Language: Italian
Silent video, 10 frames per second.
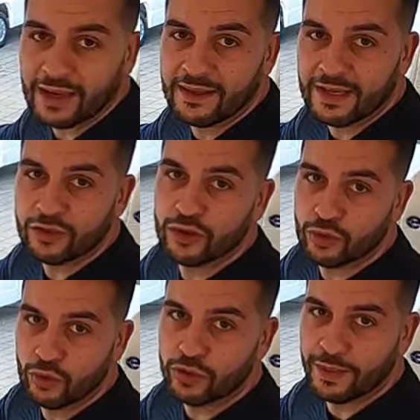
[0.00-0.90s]
che adesso è
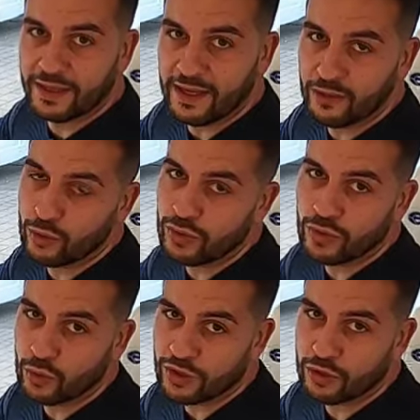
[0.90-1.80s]
sullo specchietto,
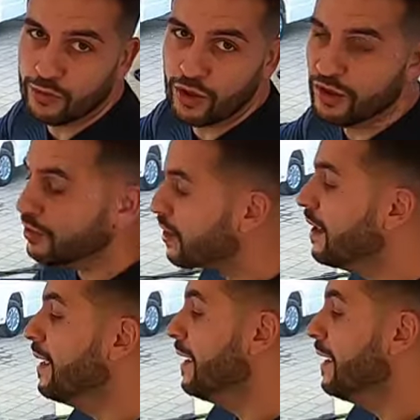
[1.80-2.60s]
quindi su questo monitor,